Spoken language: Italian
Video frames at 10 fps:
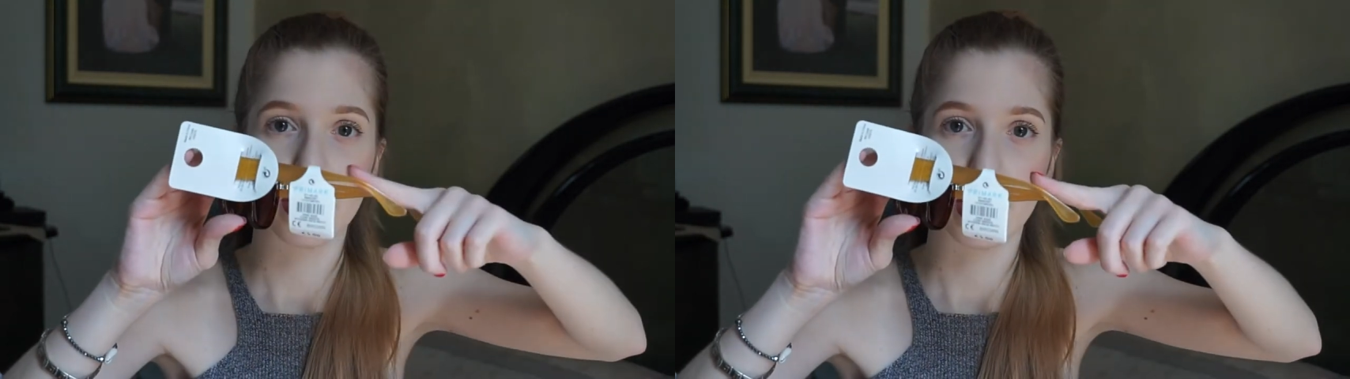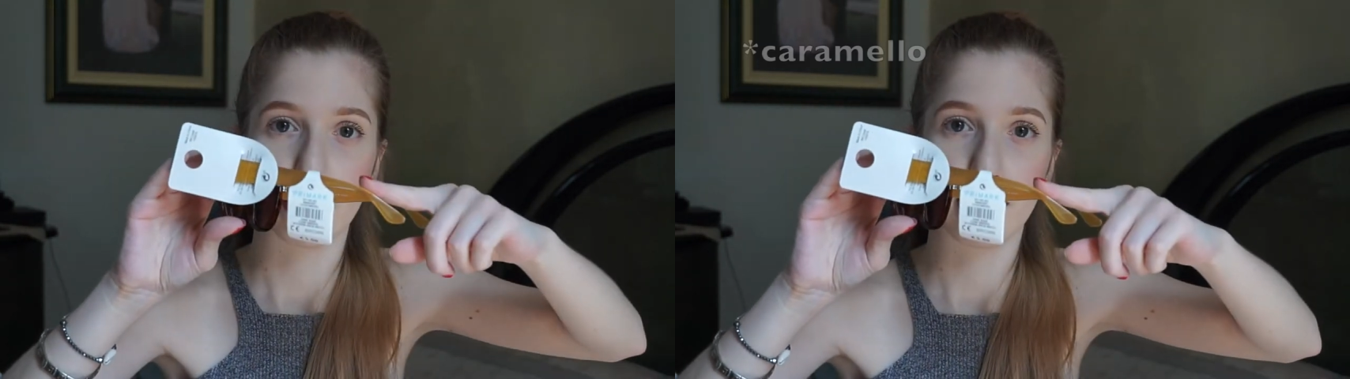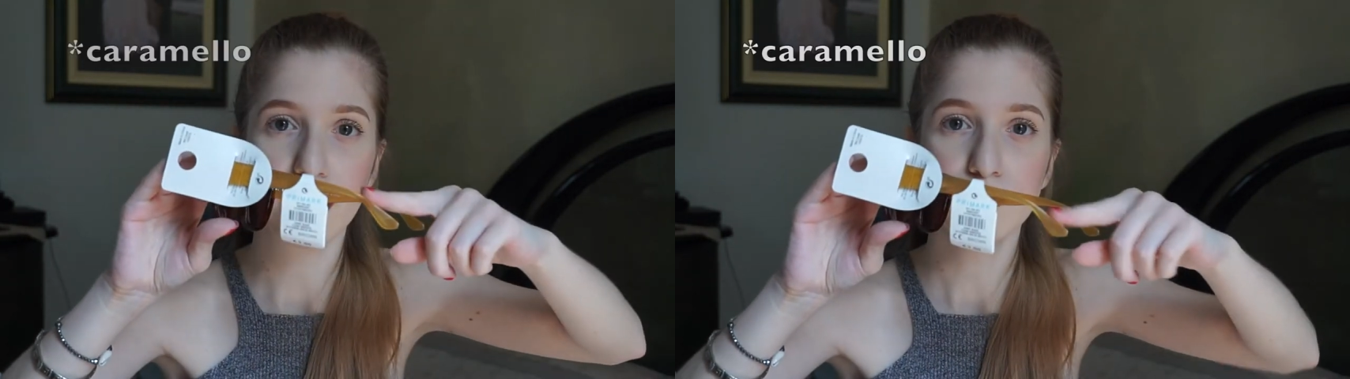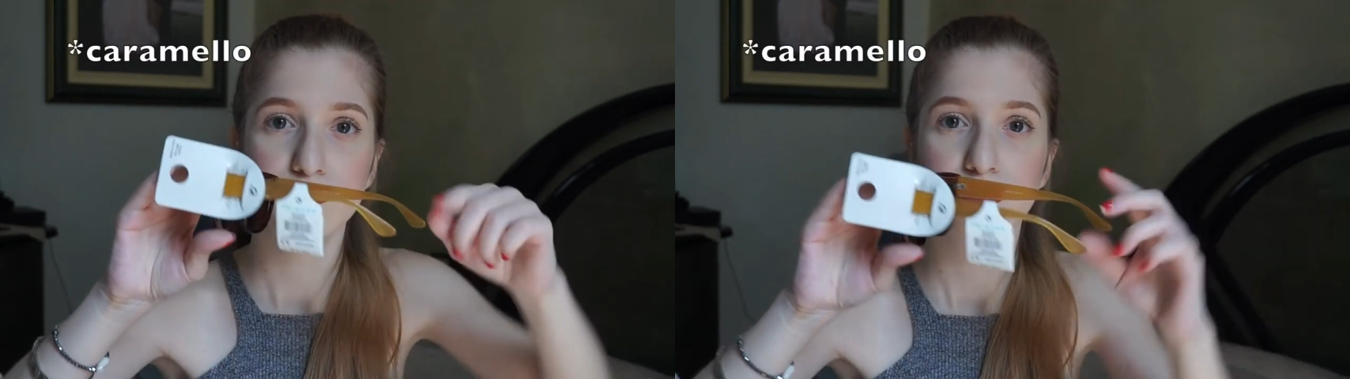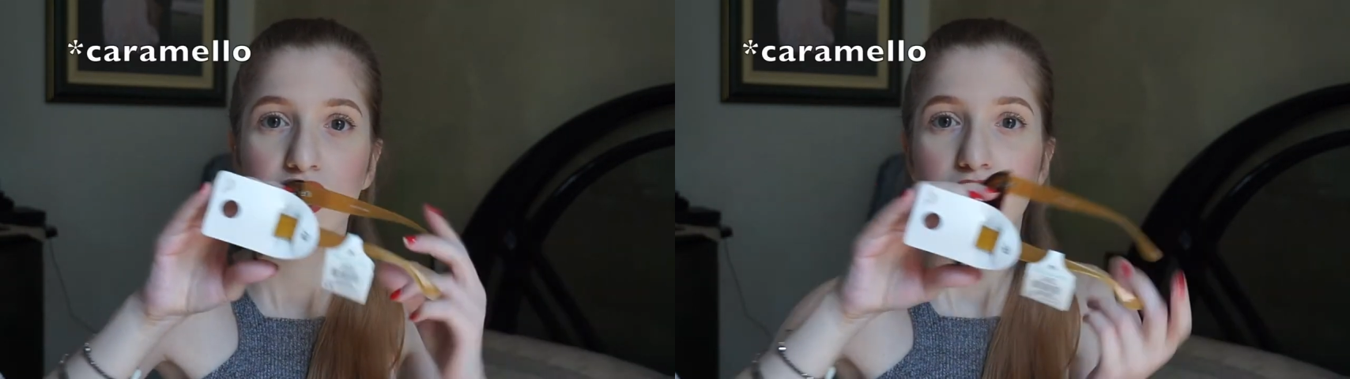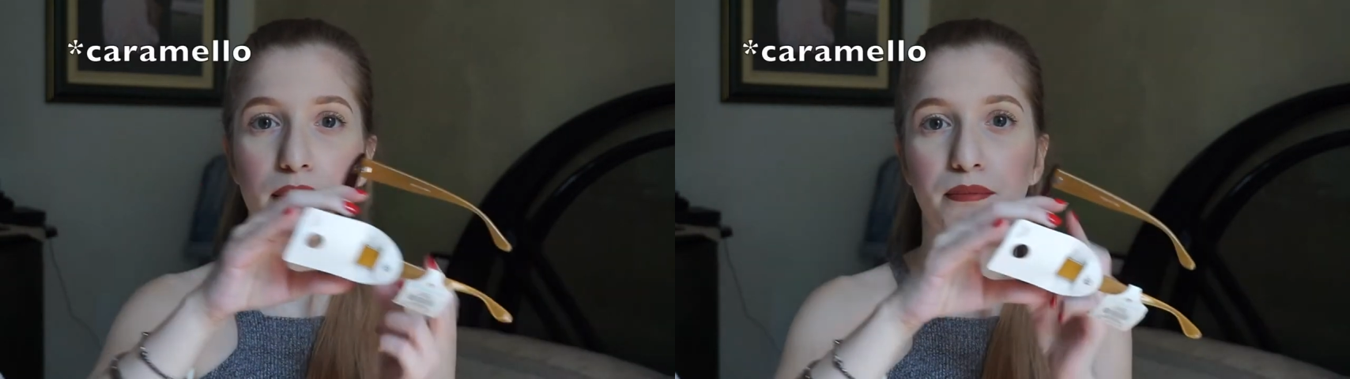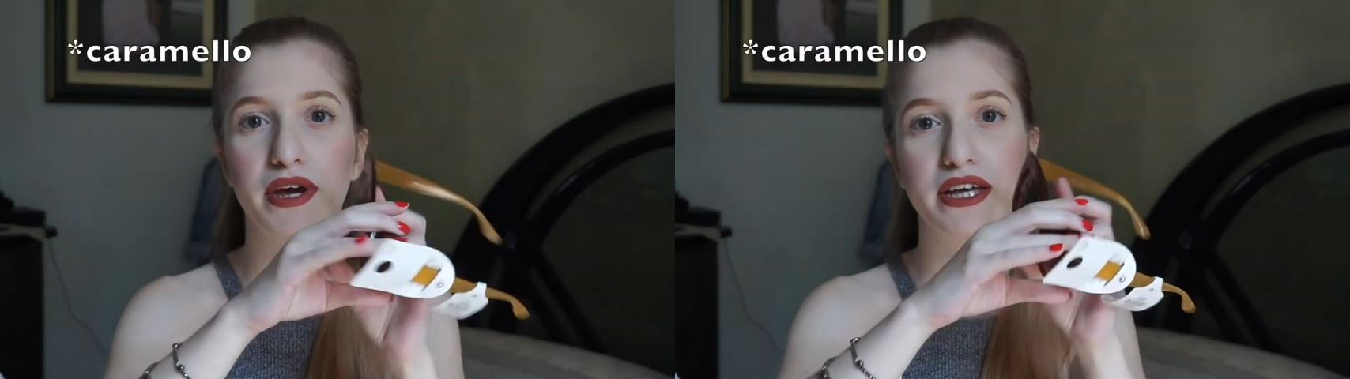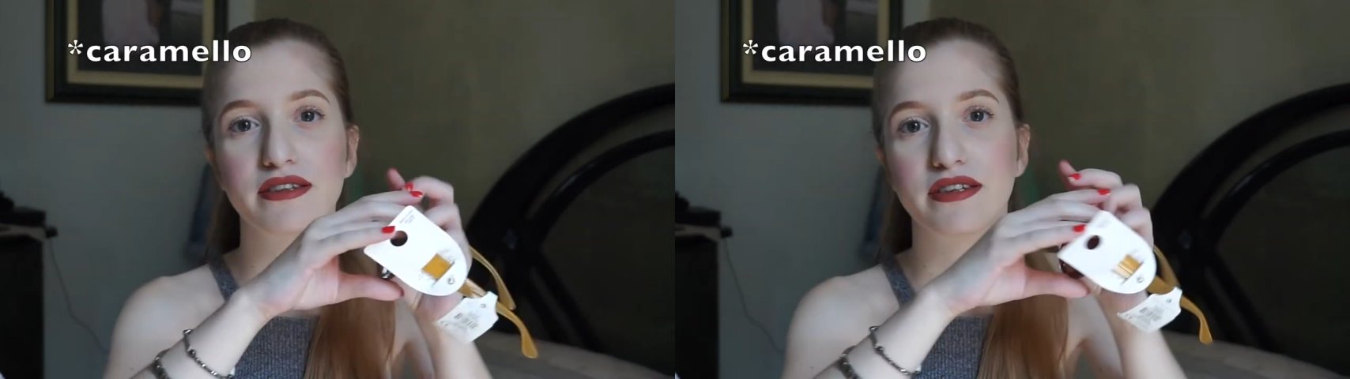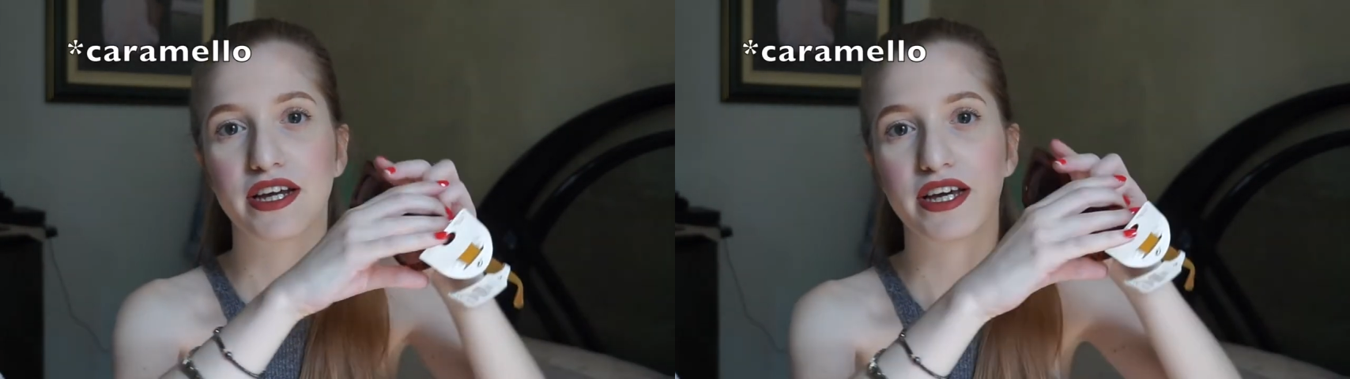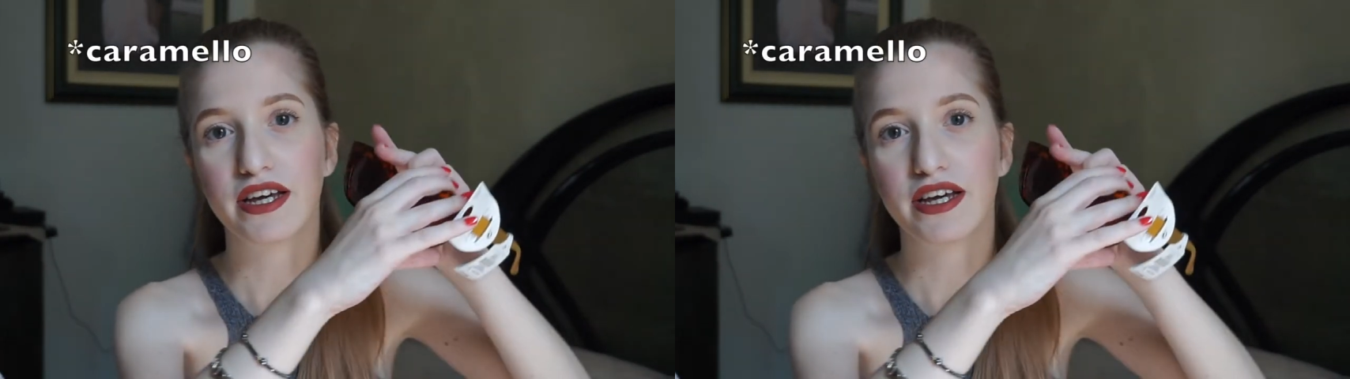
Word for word: crema, mentre